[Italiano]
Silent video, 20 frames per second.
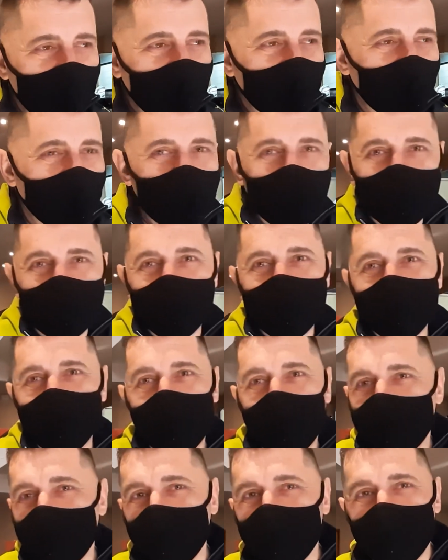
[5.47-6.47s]
come sta
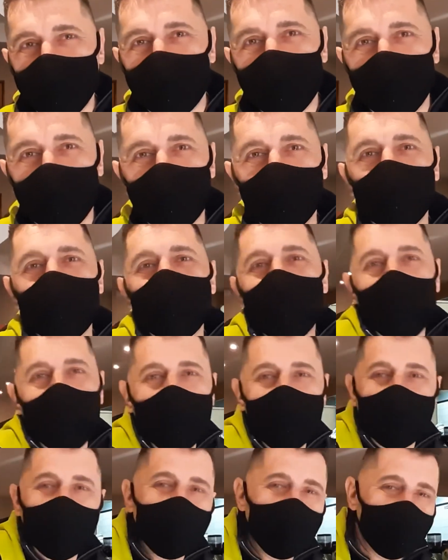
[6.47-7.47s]
andando? Sta andando
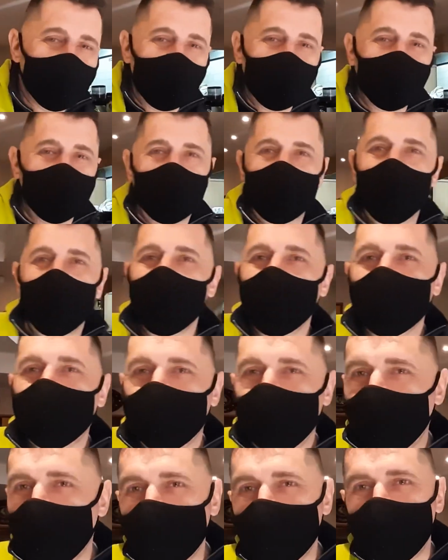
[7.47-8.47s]
male, peggioriamo
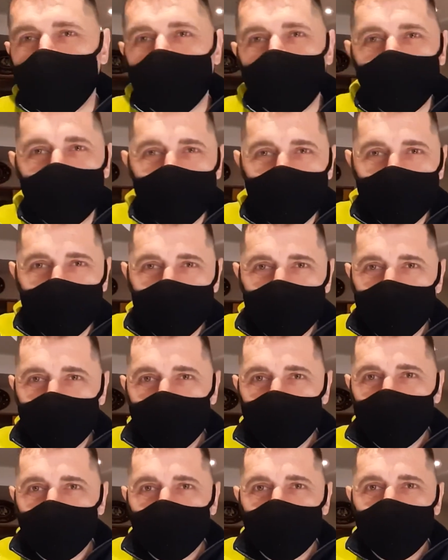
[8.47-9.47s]
sempre.
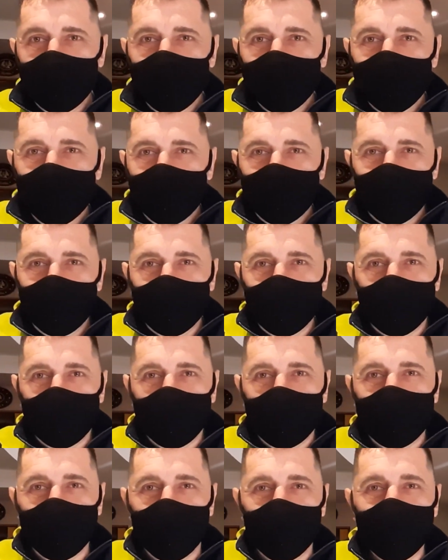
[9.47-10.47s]
Una
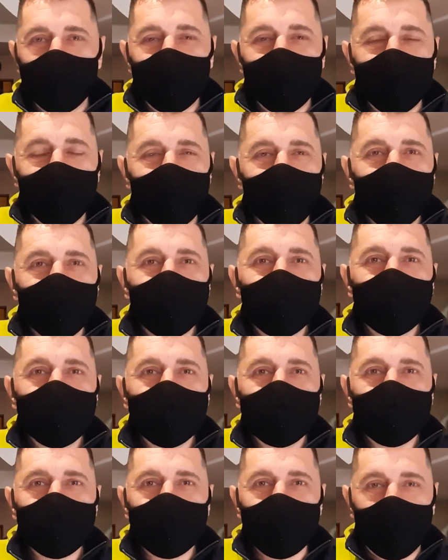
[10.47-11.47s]
situazione
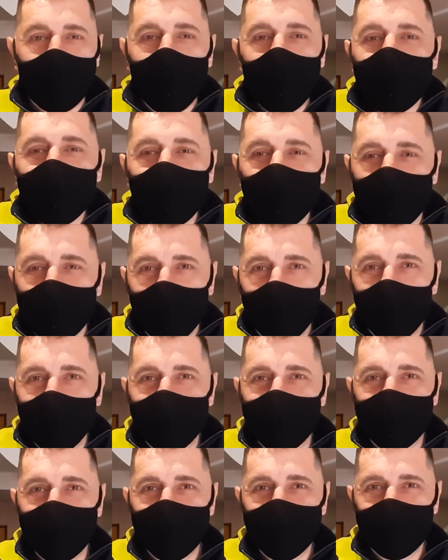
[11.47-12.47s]
tragica,
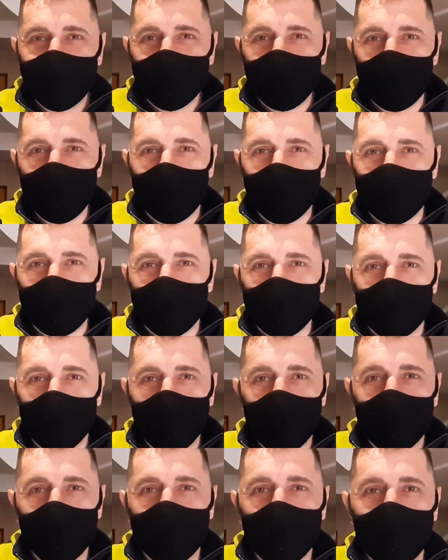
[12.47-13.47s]
come la
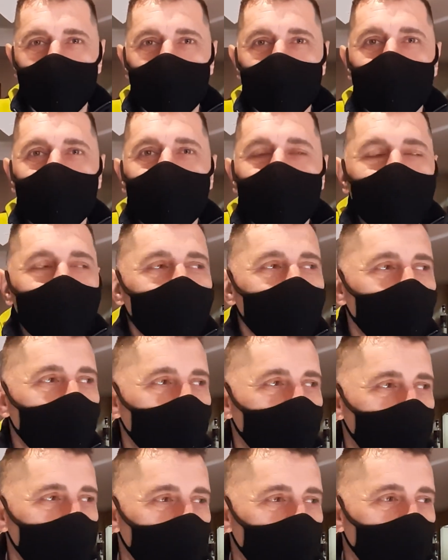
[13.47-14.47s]
possiamo definire
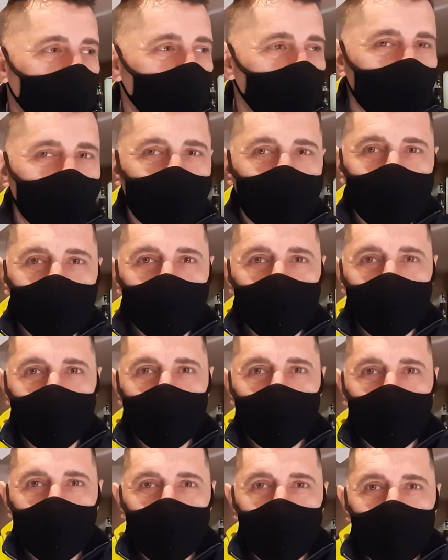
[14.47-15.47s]
più di così.
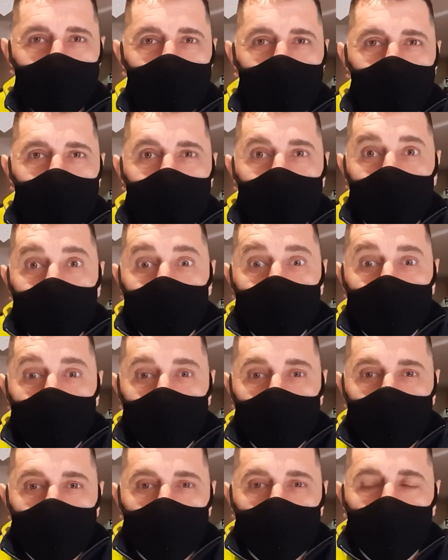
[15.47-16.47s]
Eh
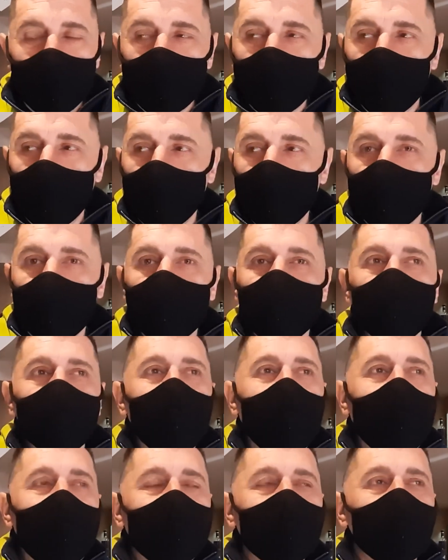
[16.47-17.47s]
Quando in un
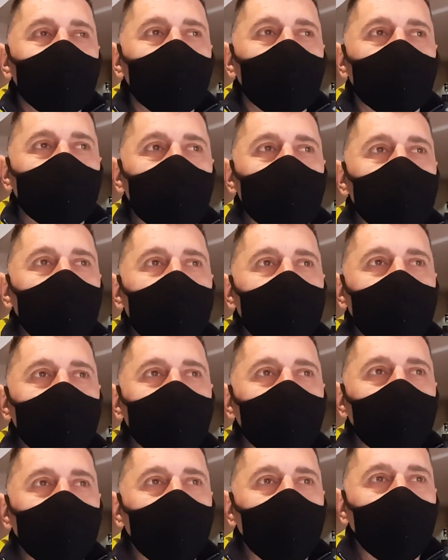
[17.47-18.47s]
anno si
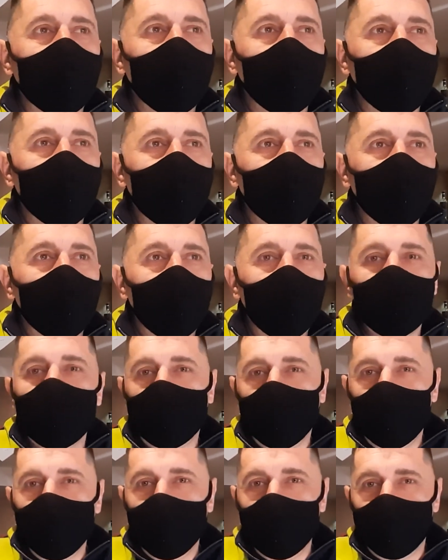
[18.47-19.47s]
perdono otto
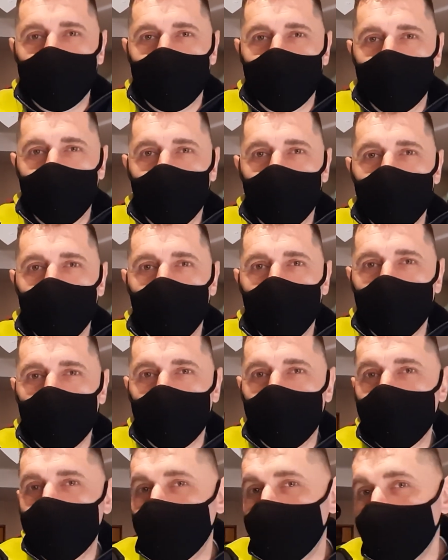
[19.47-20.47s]
mesi di
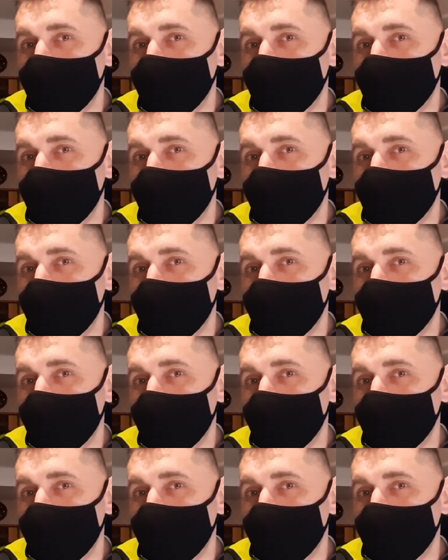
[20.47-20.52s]
lavoro,